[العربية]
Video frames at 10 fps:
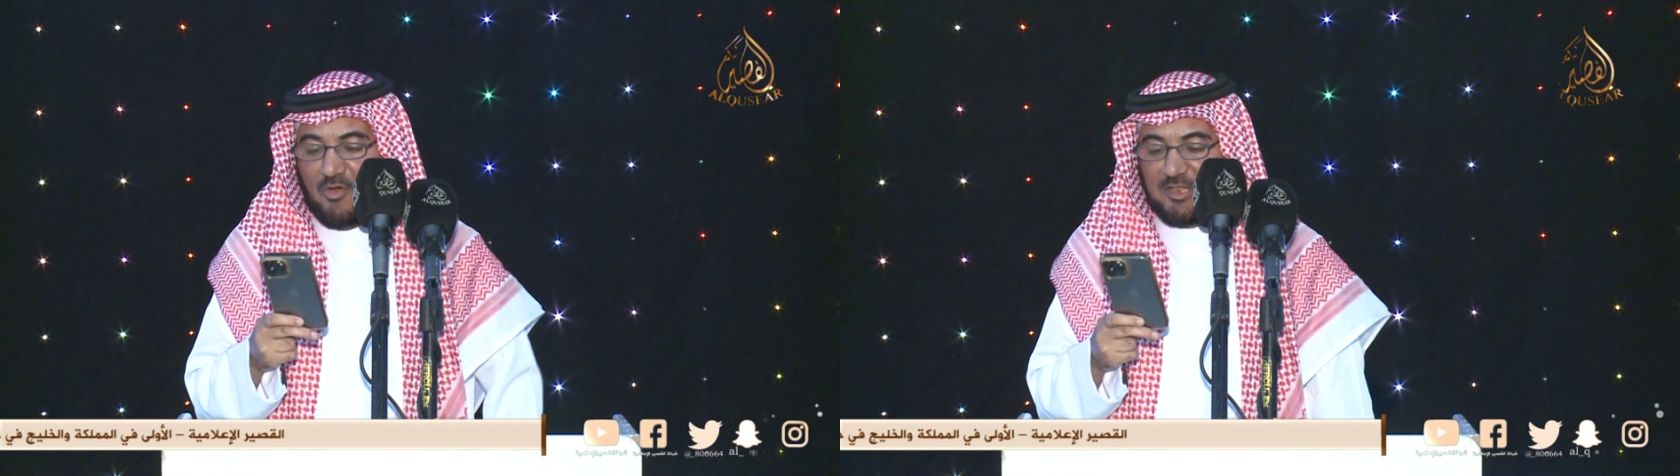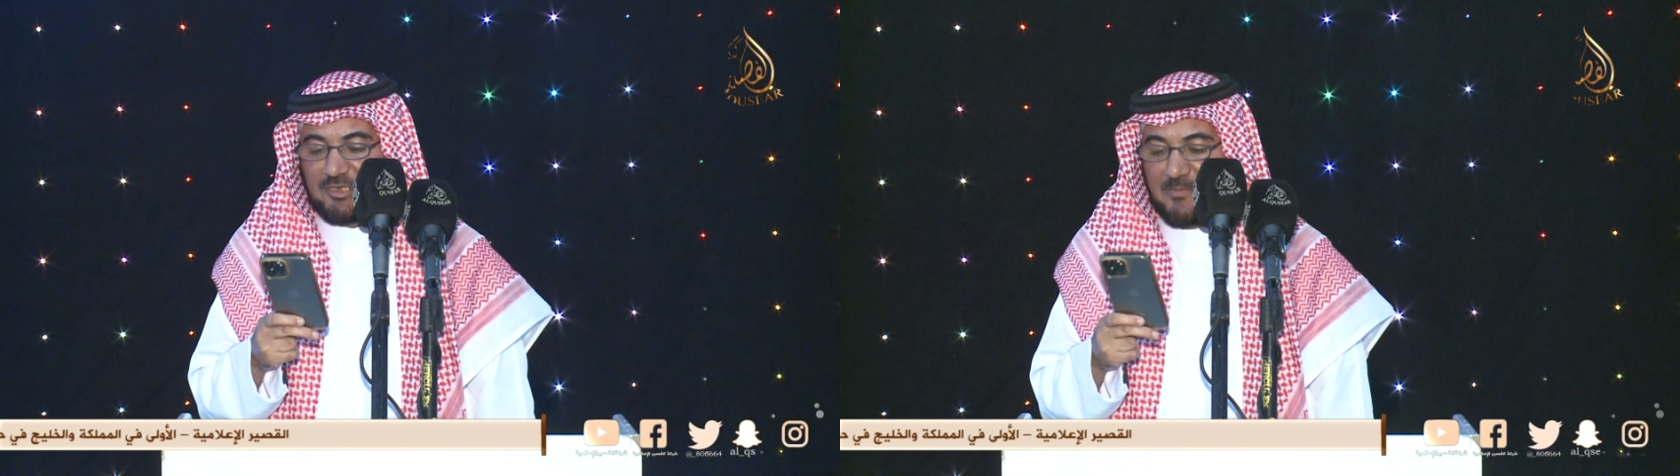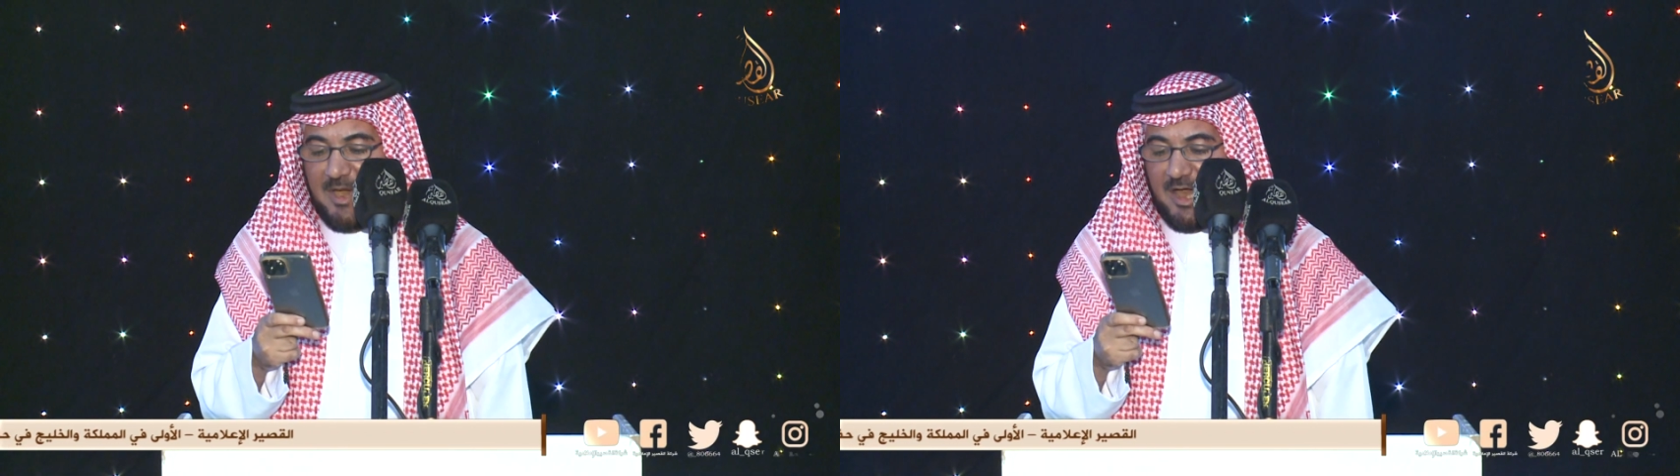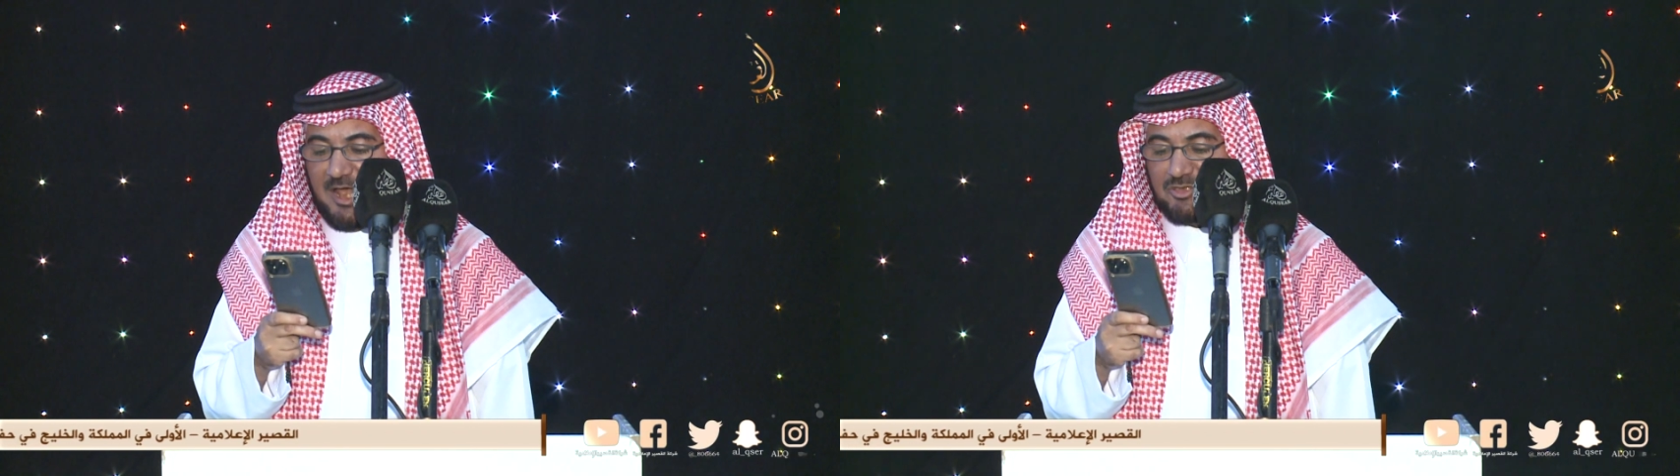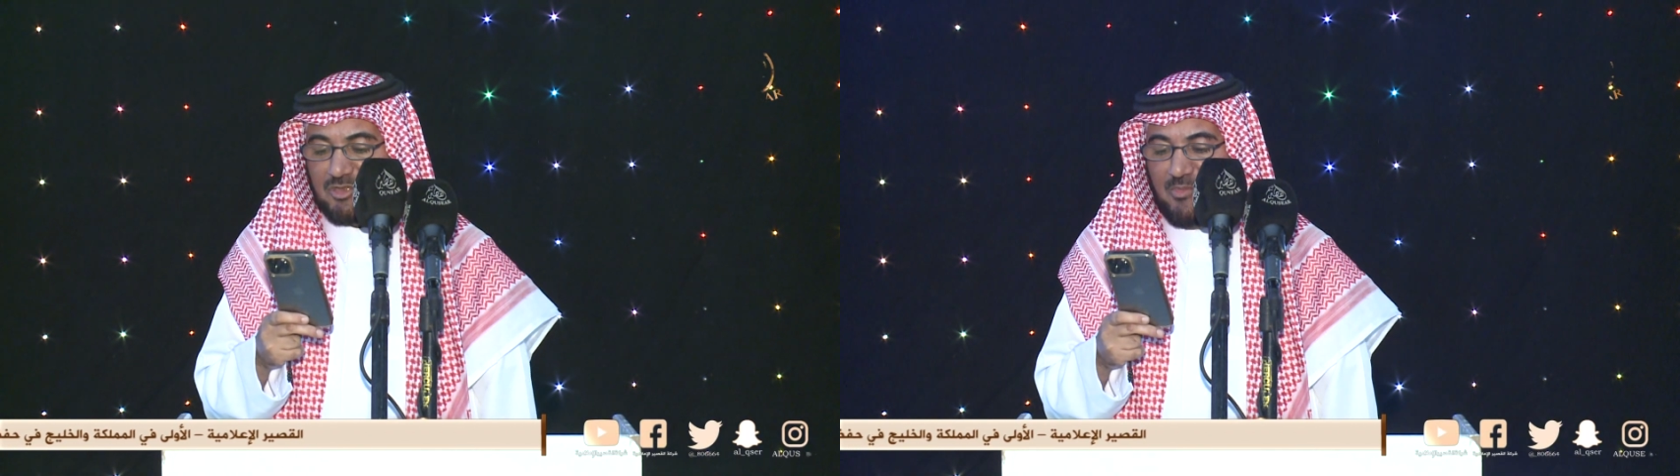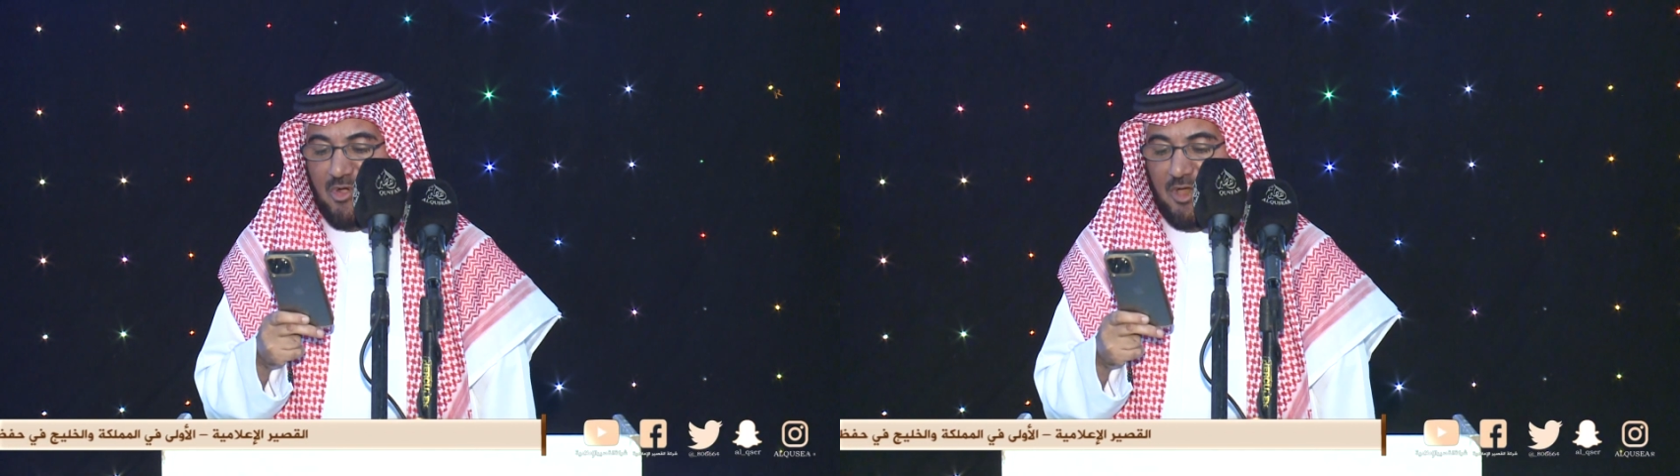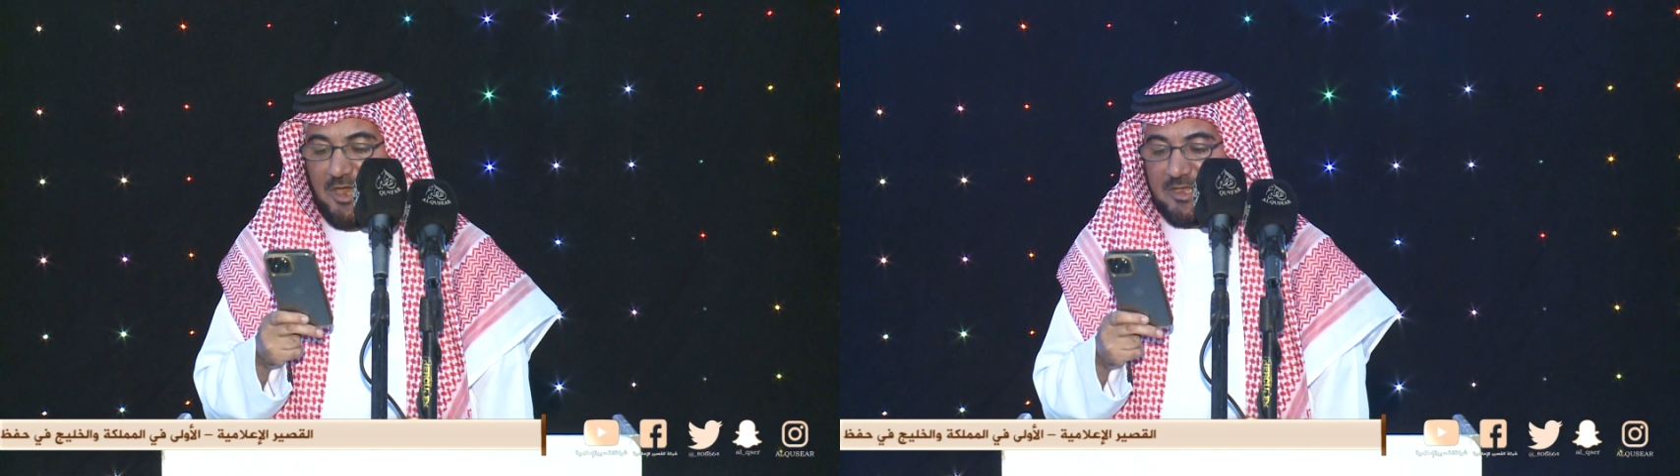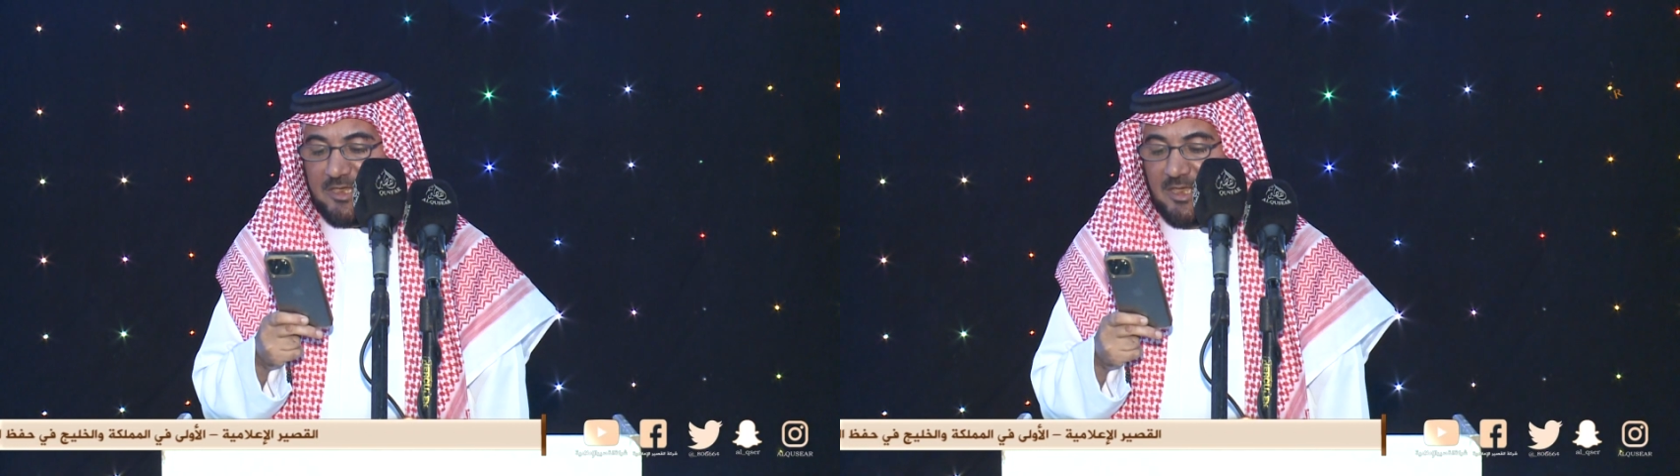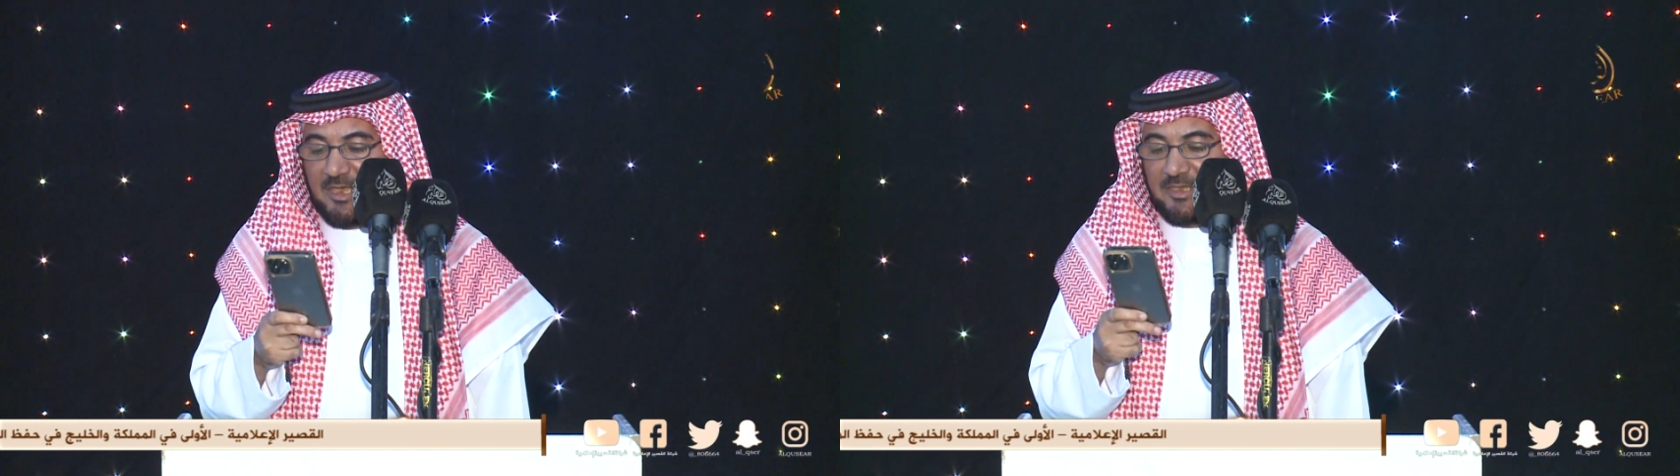والجمال طبوعك